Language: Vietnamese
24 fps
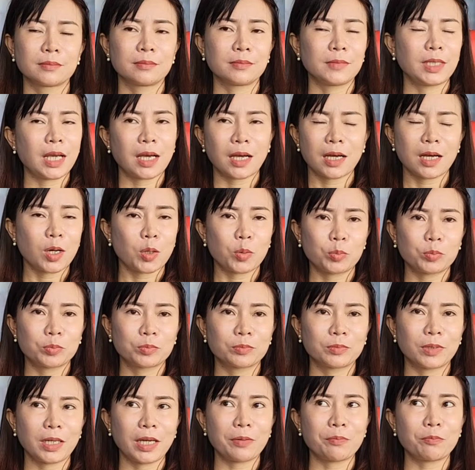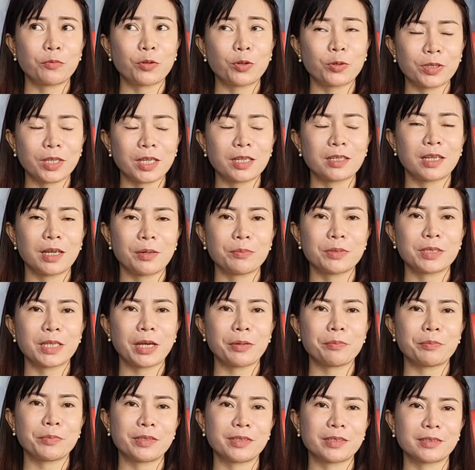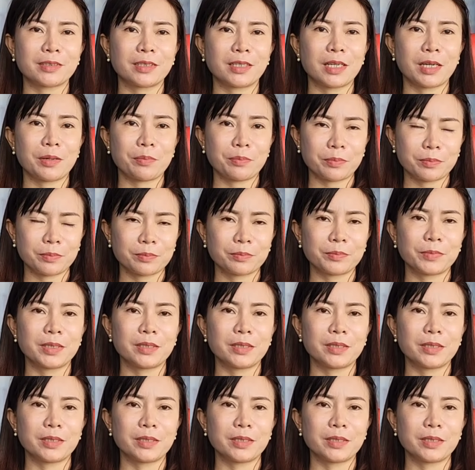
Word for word: dạ không em vô tình em xem được rồi ừ. em ừ.